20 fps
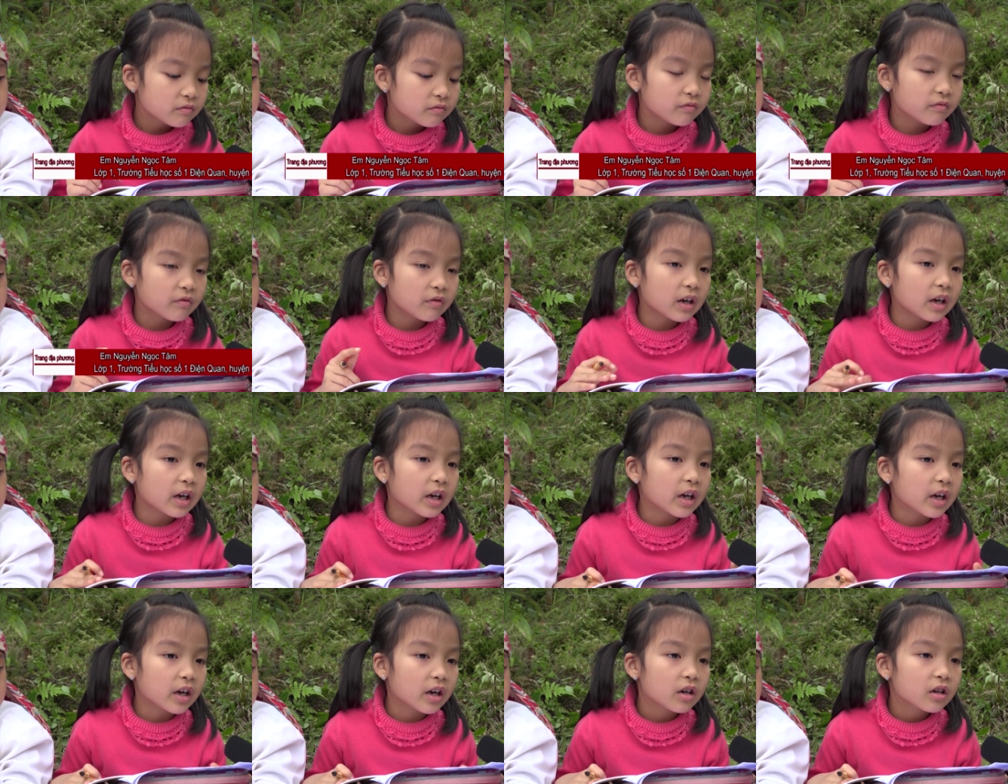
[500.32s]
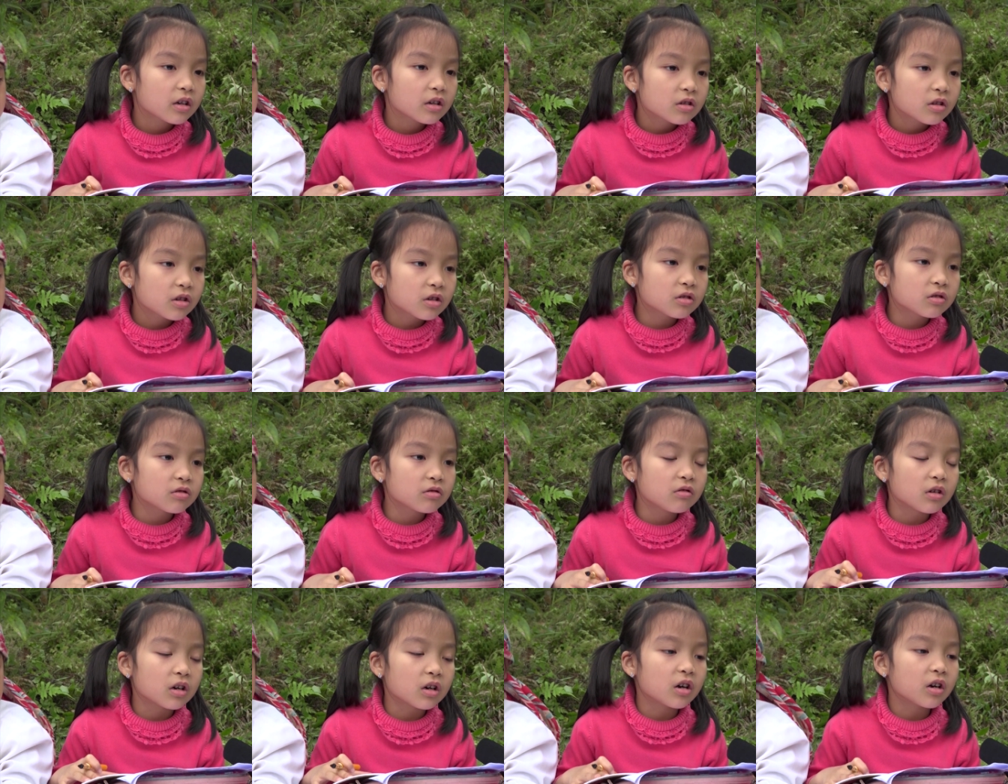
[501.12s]
Và thường
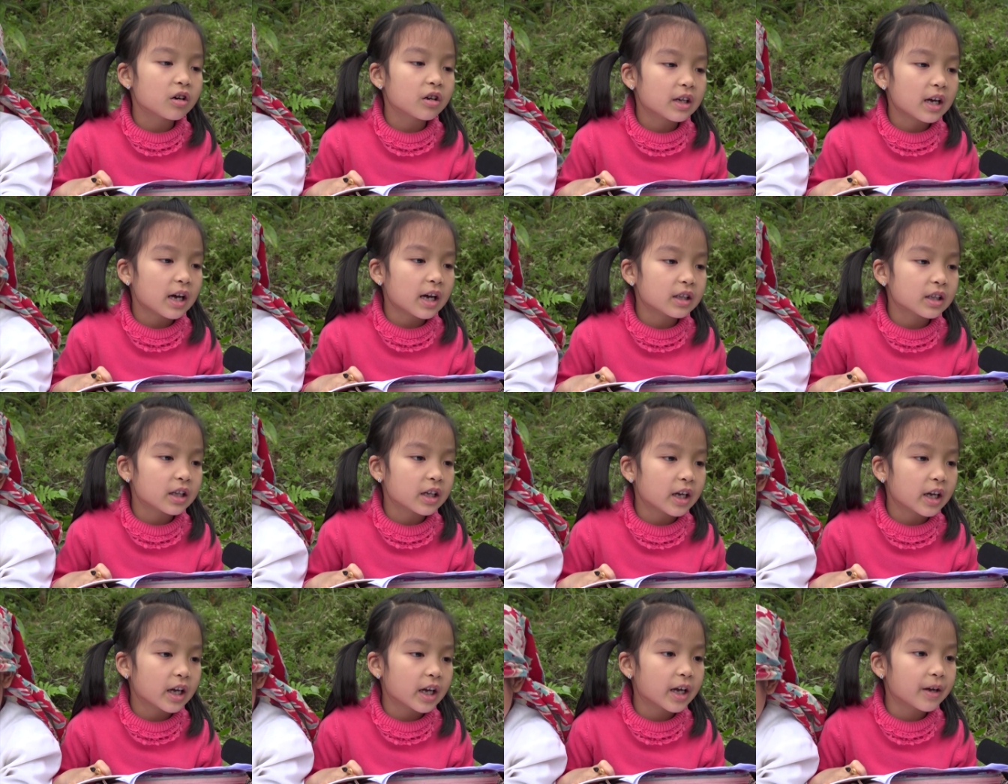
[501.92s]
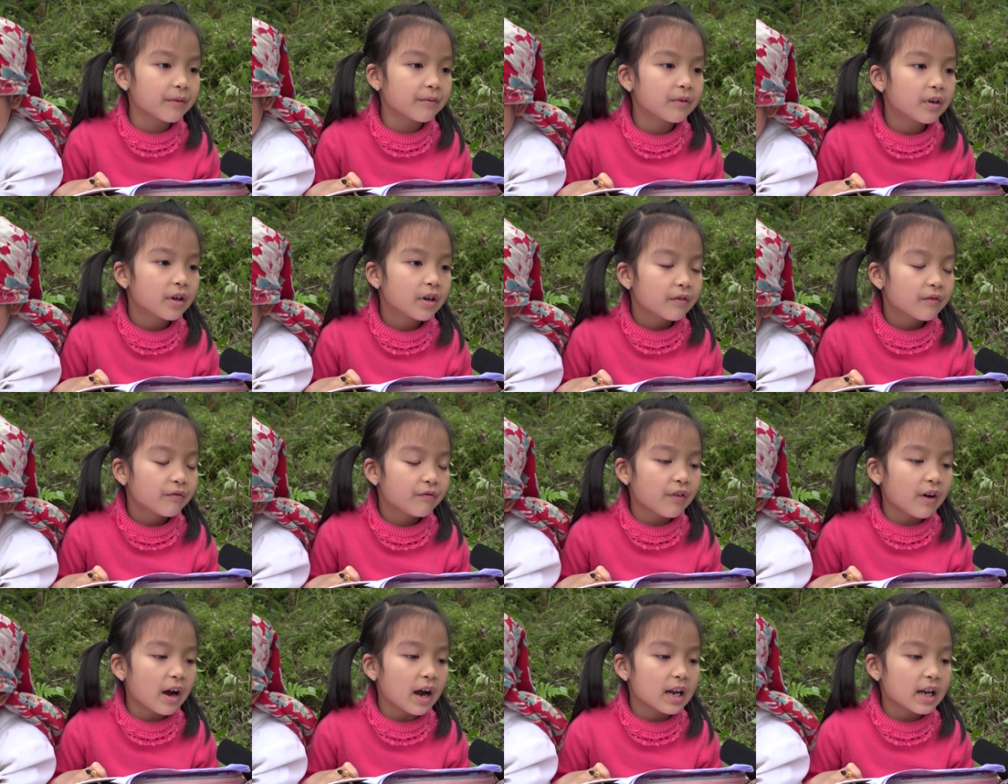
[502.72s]
thường ở nhà thì em
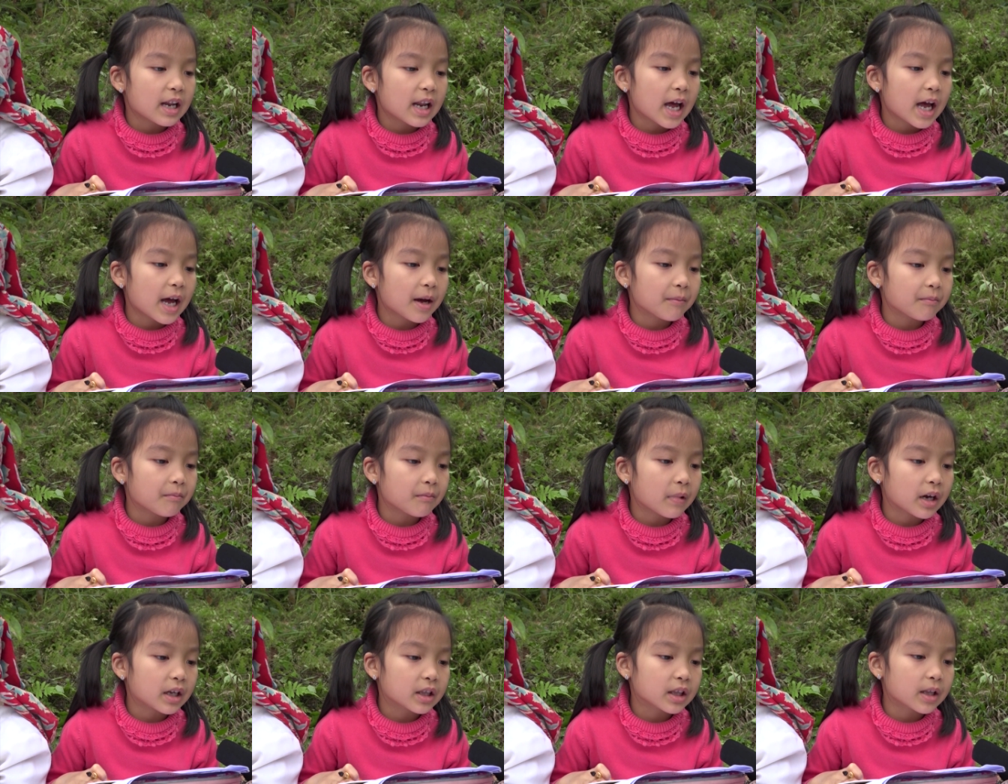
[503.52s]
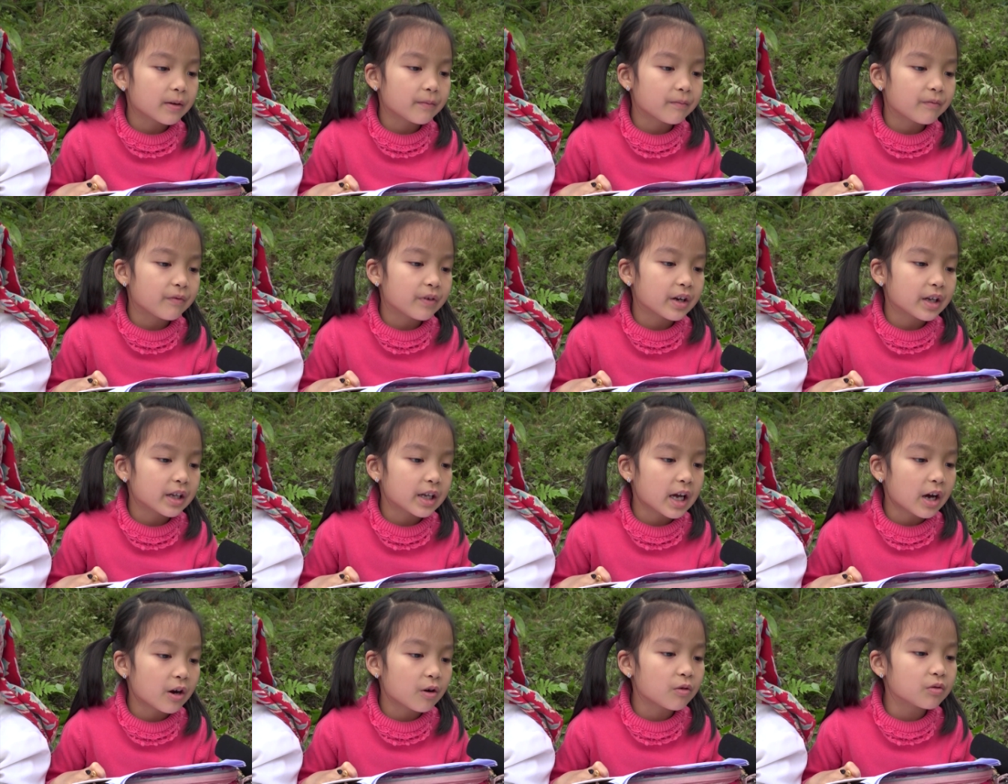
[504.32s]
phải làm bài tập về
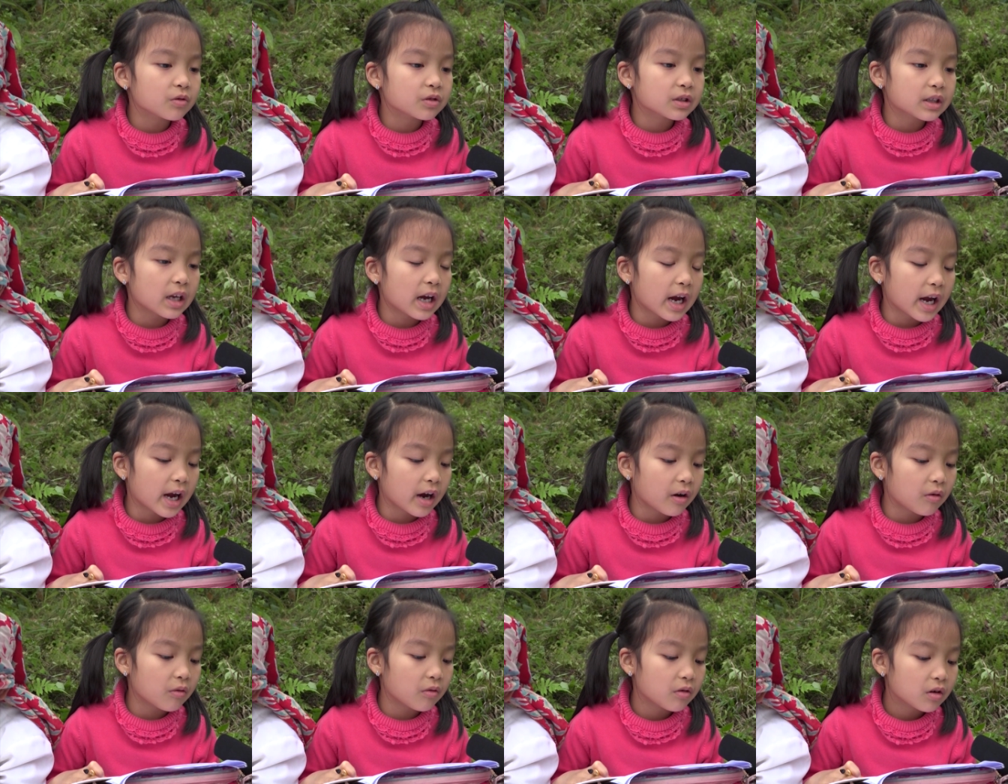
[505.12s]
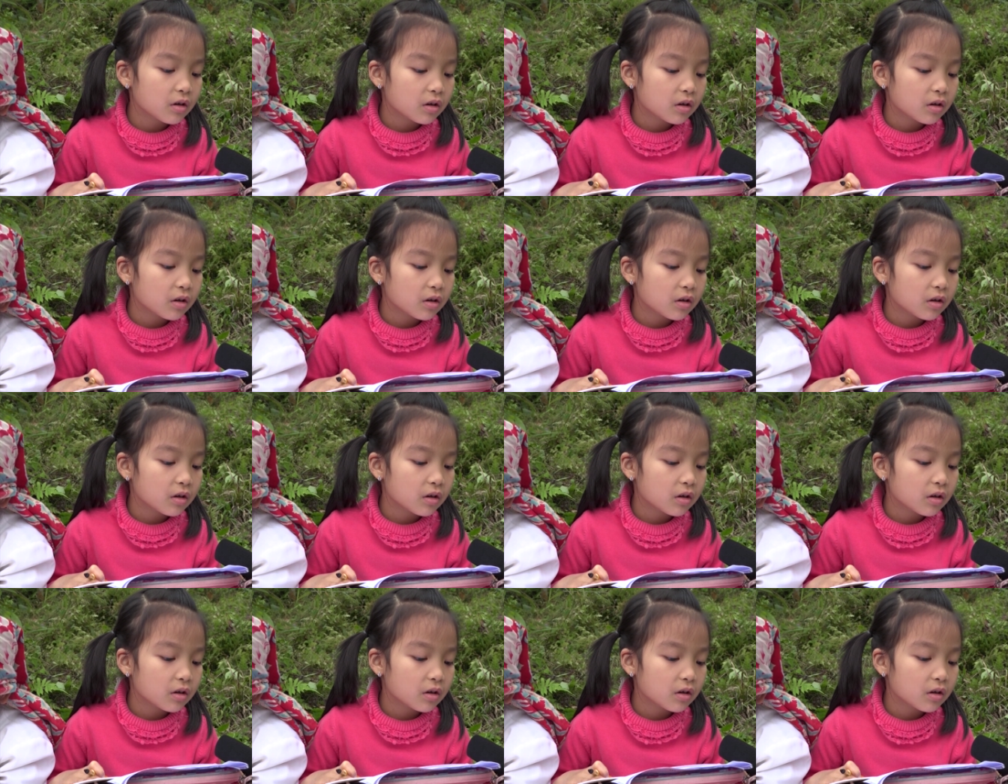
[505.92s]
nhà cô giao.